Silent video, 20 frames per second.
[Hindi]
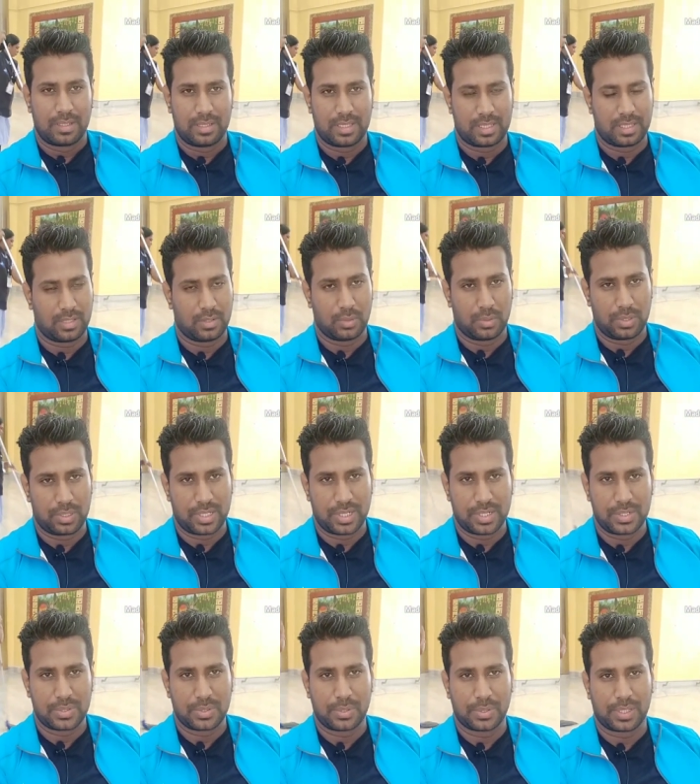जैसे कोल्ड
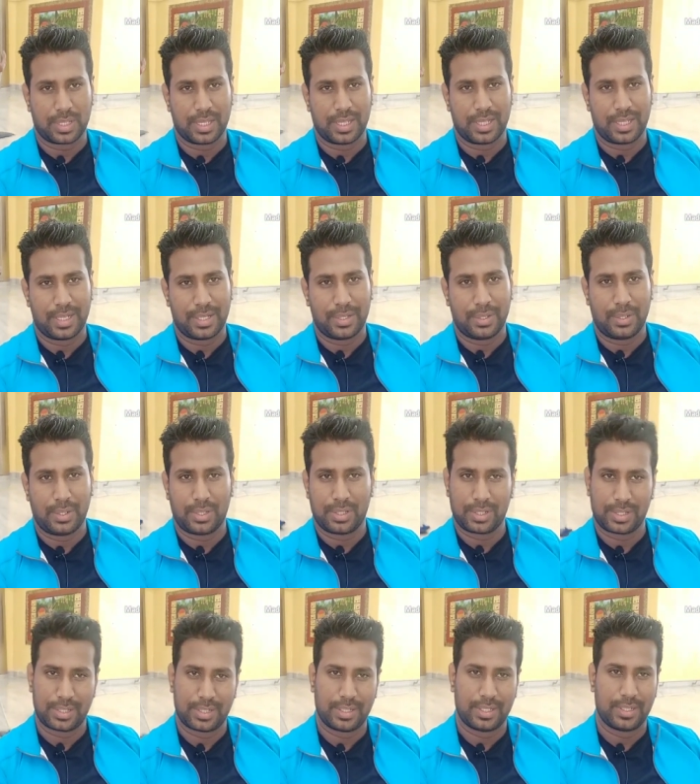ड्रिंक्स हो गया
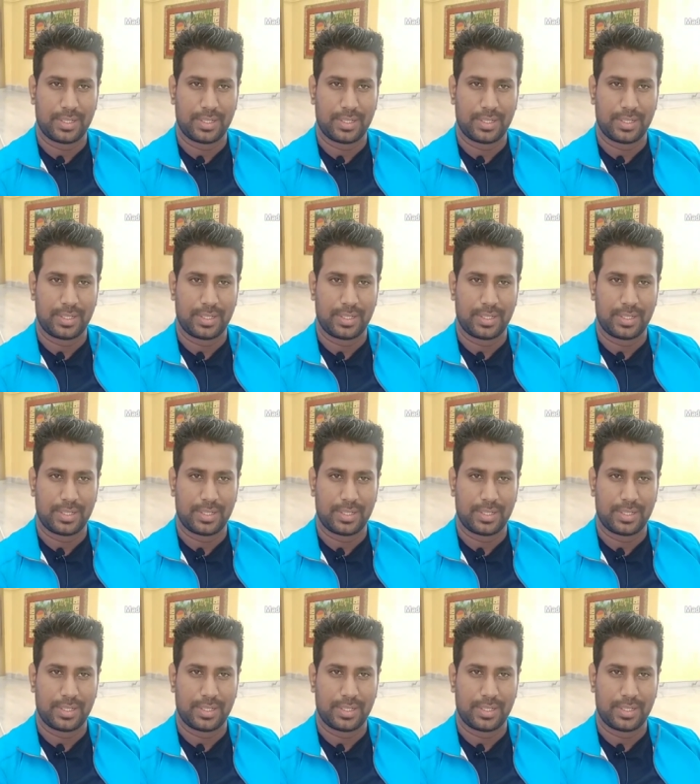और